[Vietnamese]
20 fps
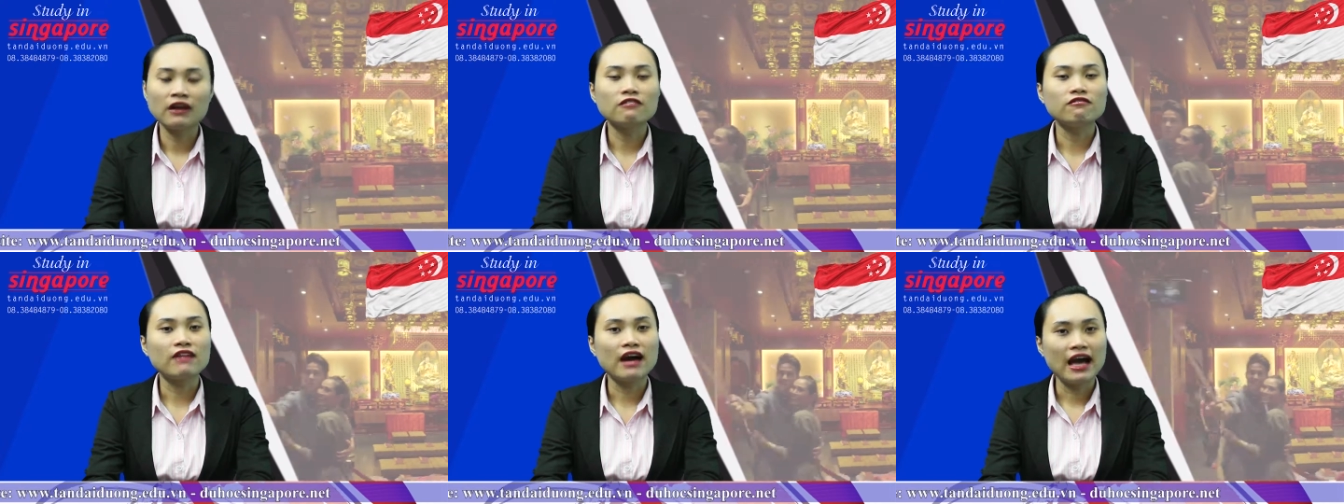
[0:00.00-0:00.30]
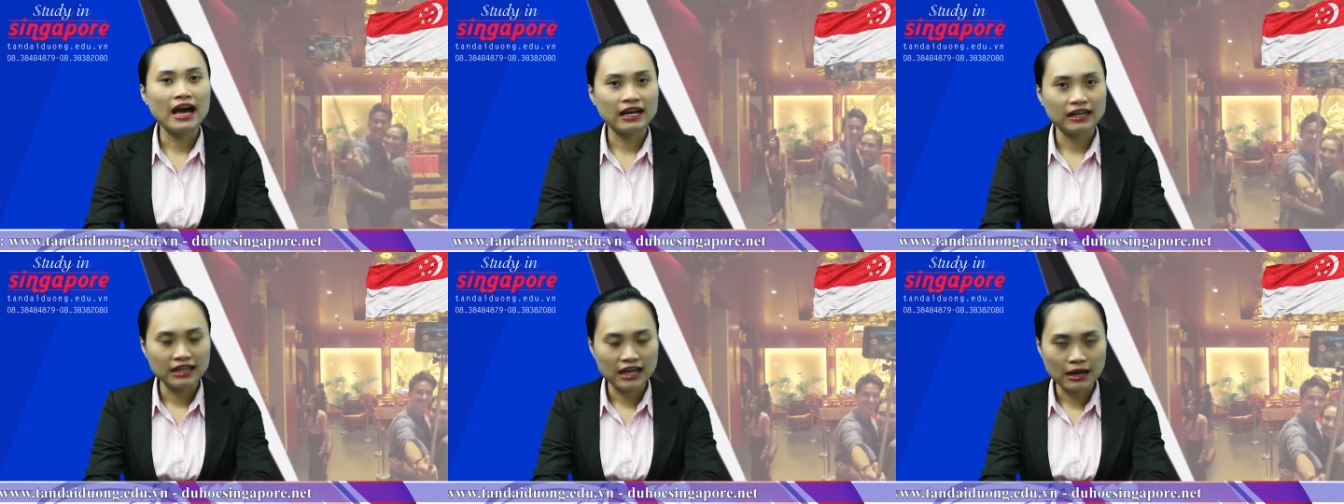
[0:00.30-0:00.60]
và
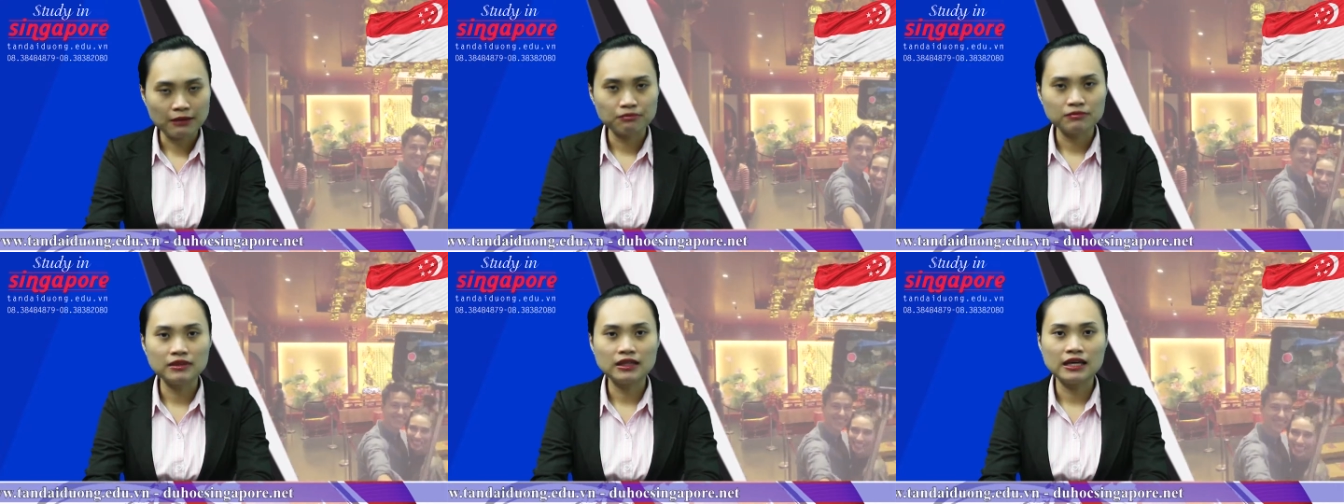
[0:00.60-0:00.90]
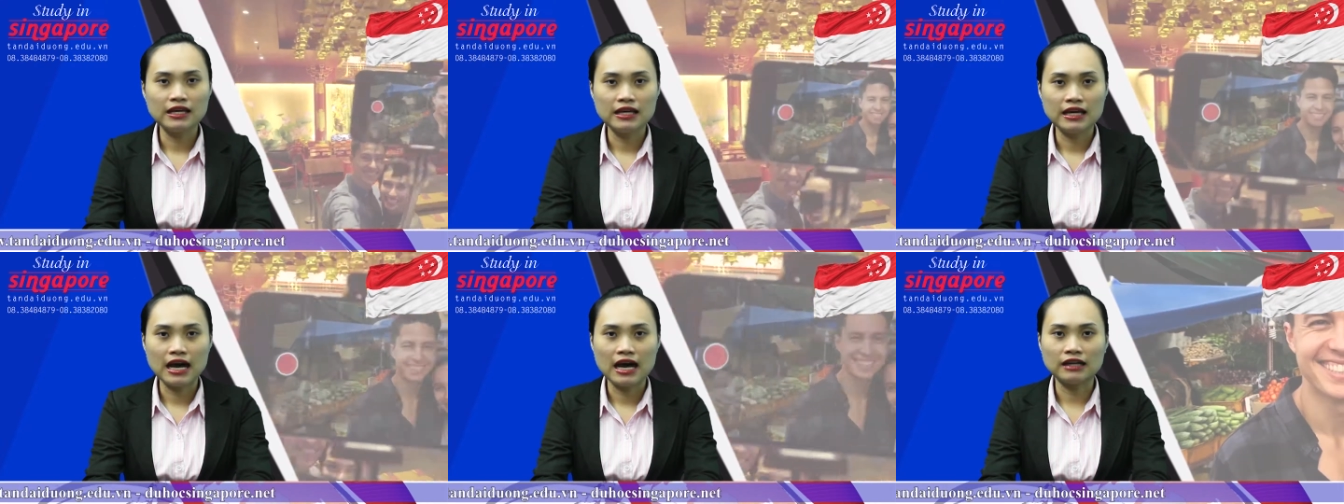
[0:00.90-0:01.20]
hàng năm
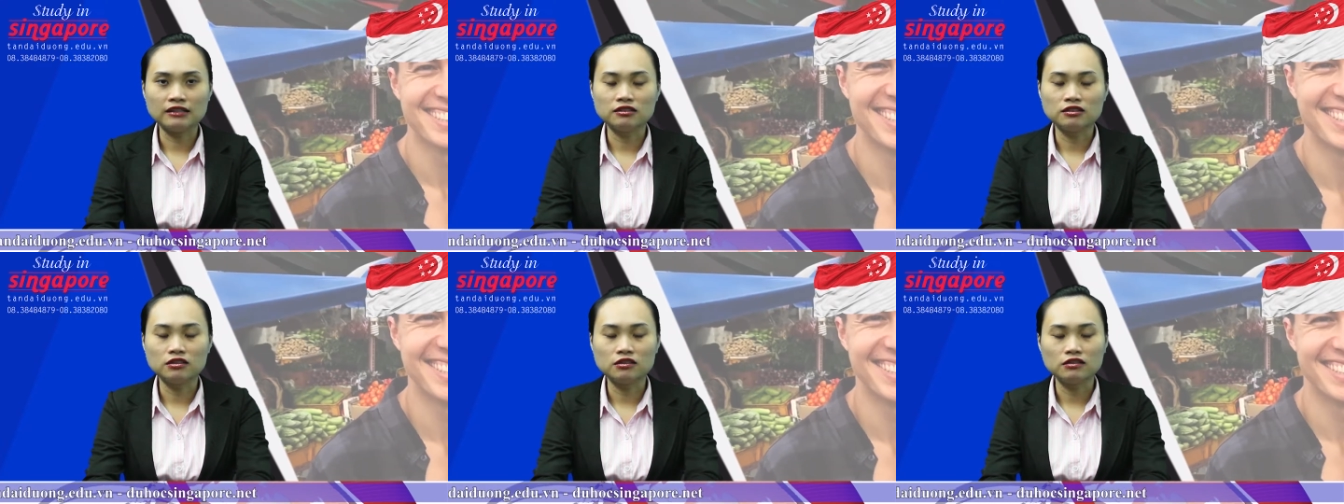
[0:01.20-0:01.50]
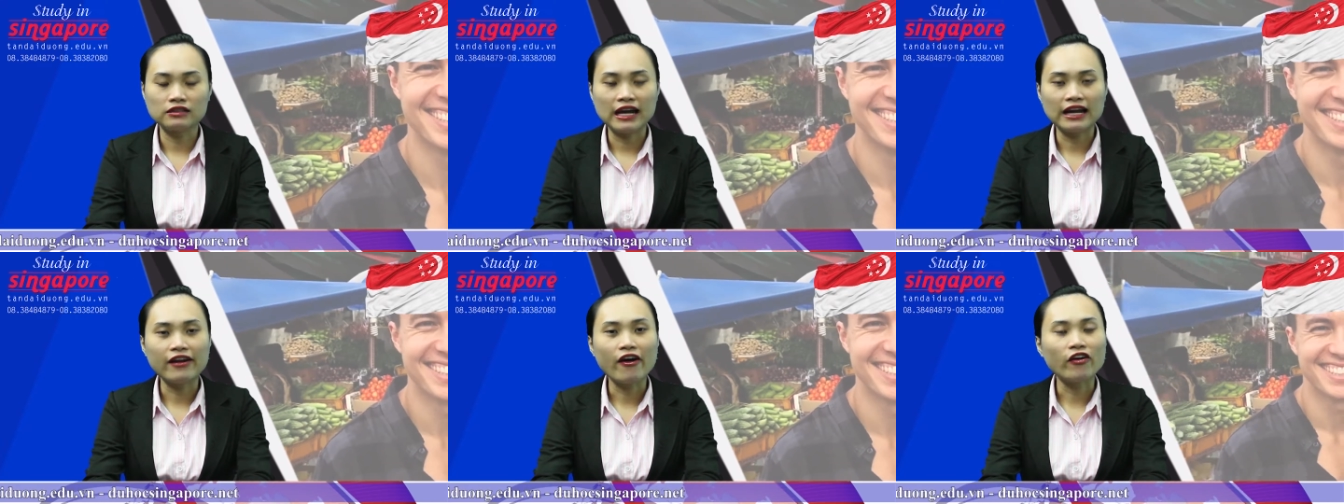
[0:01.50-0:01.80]
thì à,
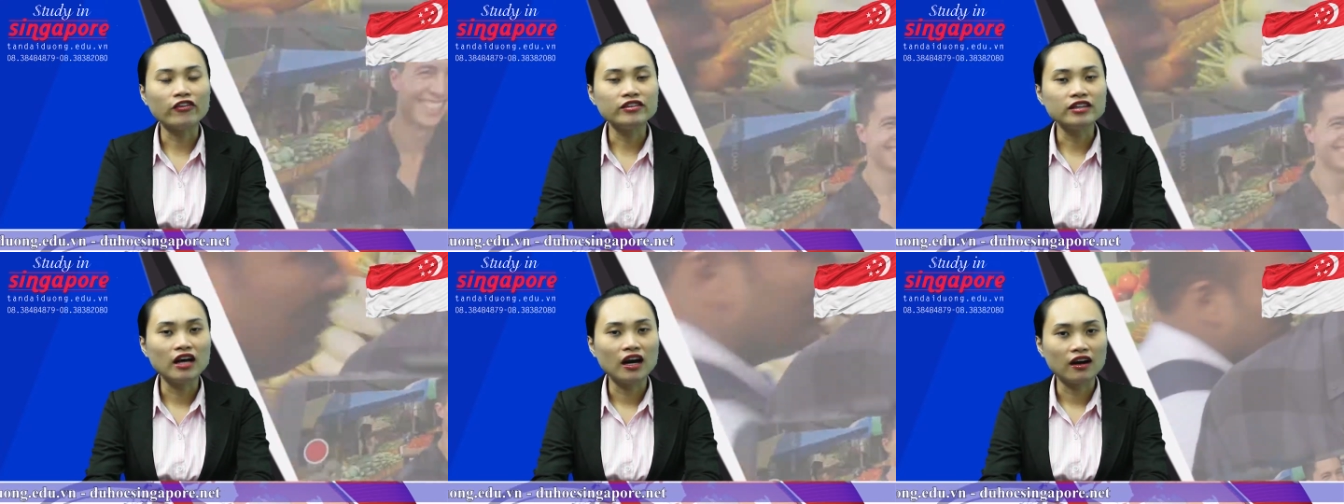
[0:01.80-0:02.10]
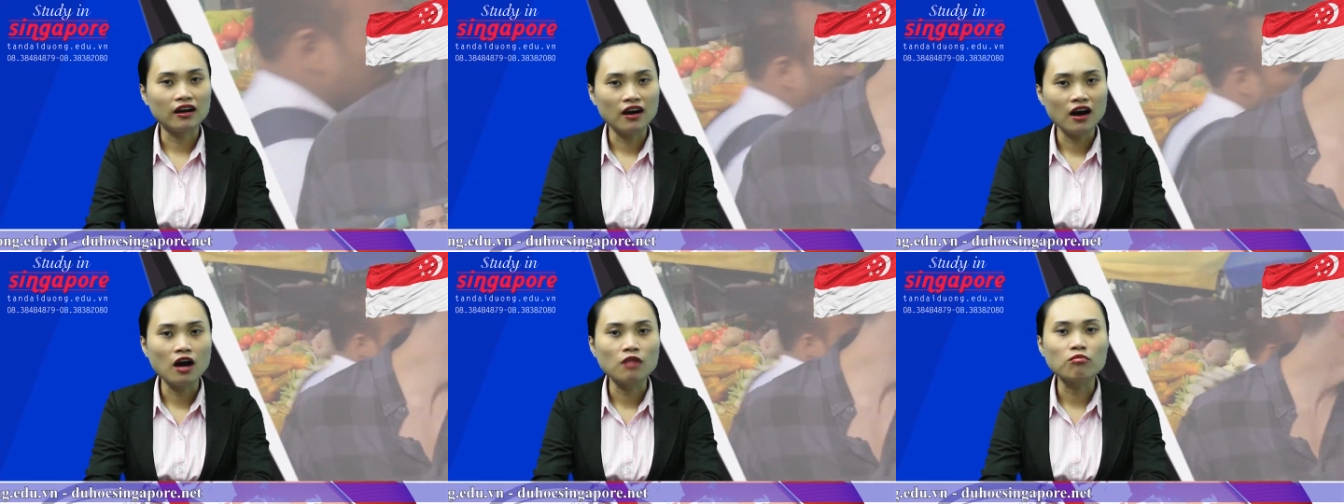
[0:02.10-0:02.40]
trường đã đón
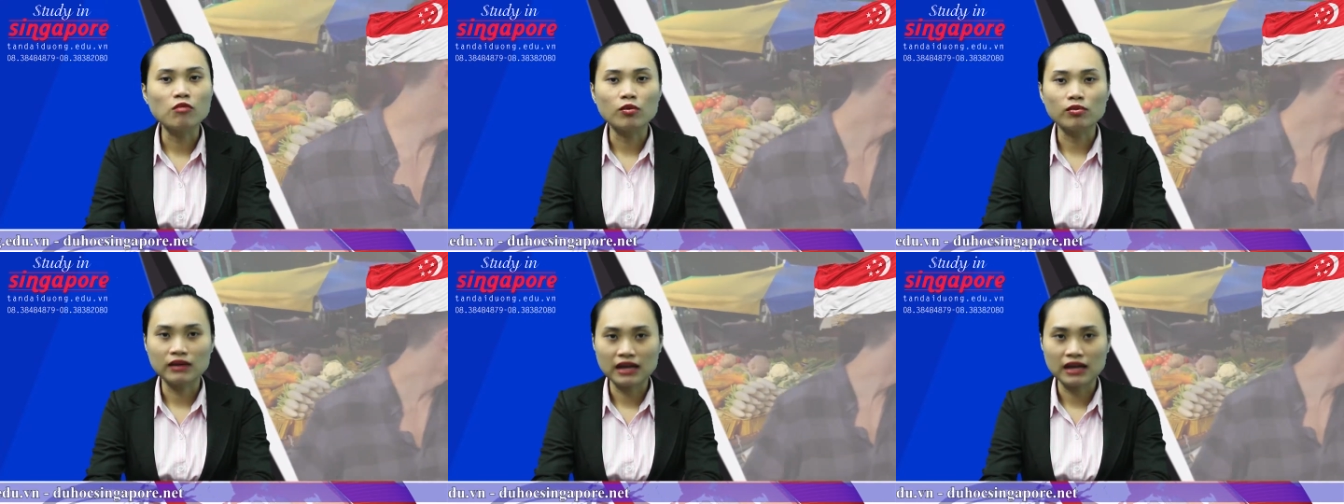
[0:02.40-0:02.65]
nhận hơn